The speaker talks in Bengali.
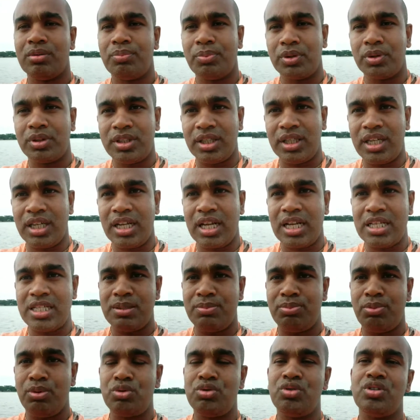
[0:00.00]
প্রত্যেকের
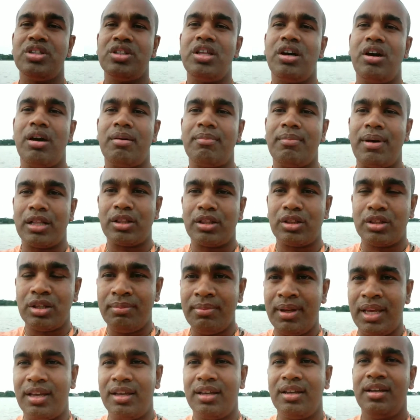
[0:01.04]
কাছে পৌঁছিয়ে দেওয়ার
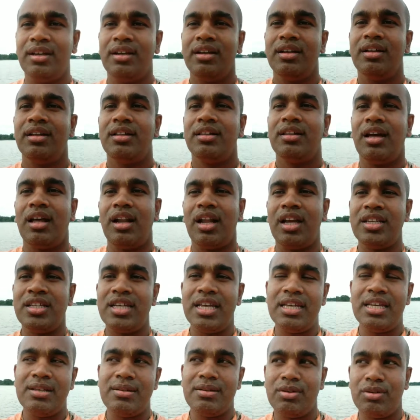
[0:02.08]
মাধ্যমে তারা
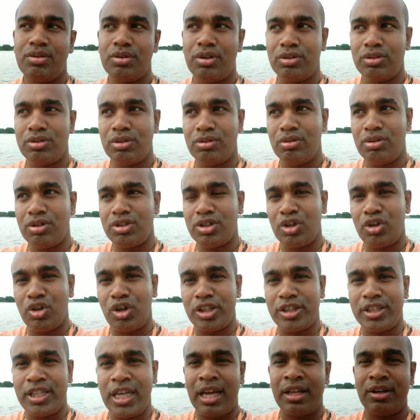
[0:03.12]
এই গ্রন্থগুলো যখন
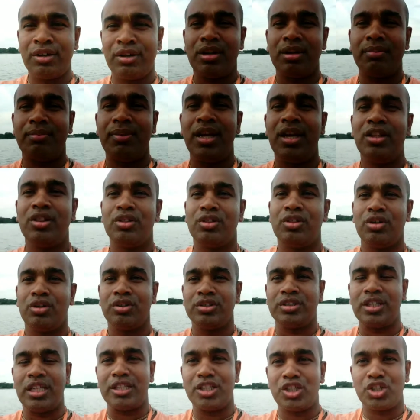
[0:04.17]
অধ্যয়ন করবে
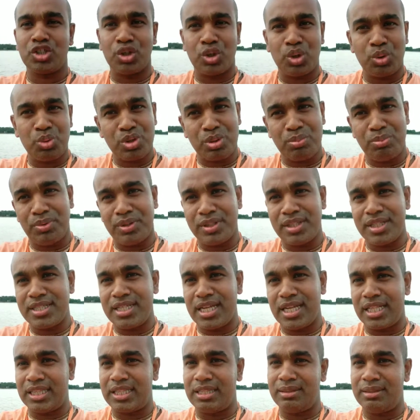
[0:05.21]
তখন তাদের স্বরূপ সম্বন্ধে
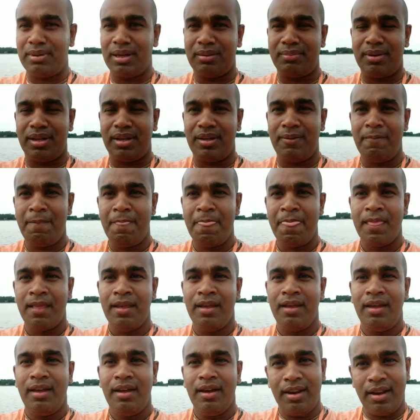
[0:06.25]
জানতে পারবে
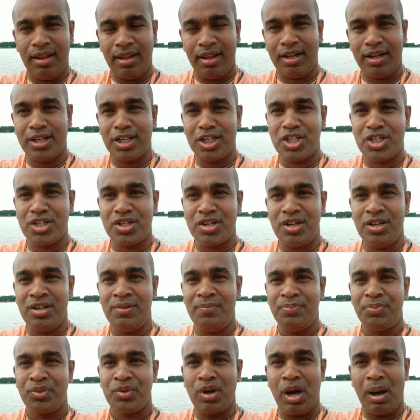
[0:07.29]
হরে কৃষ্ণ
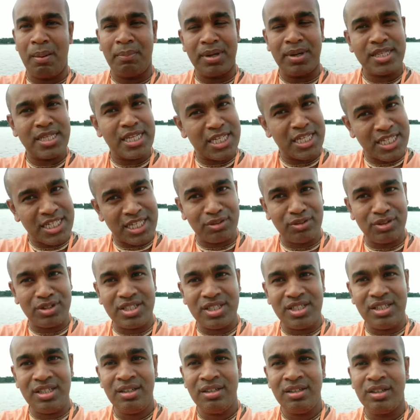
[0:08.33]
তো আমরা চেষ্টা
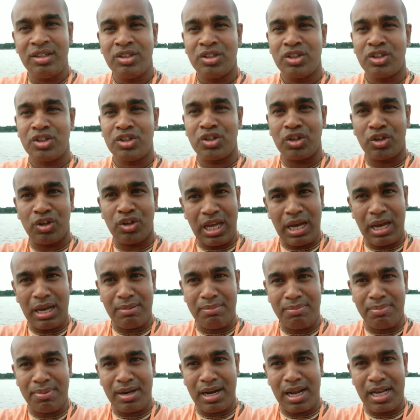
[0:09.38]
করছি সকলে
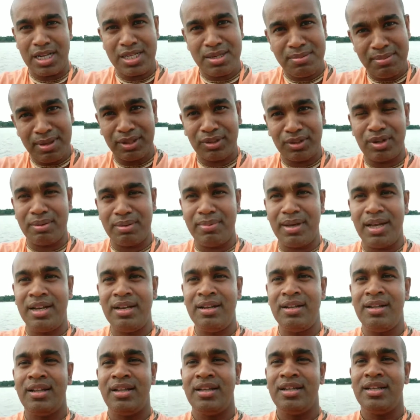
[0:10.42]
আপনারা আশীর্বাদ করবেন
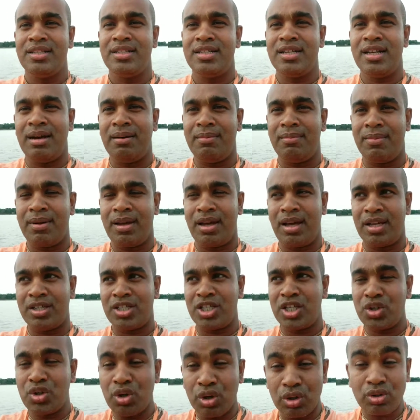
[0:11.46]
যেন আমরা
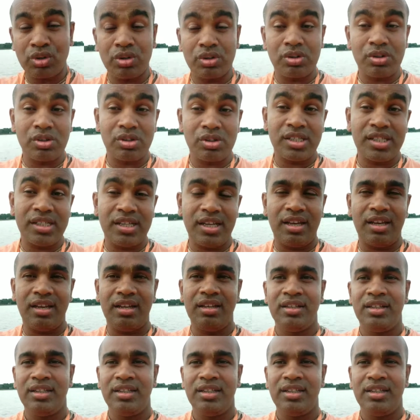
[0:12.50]
সে ডোর টু ডোর গিয়ে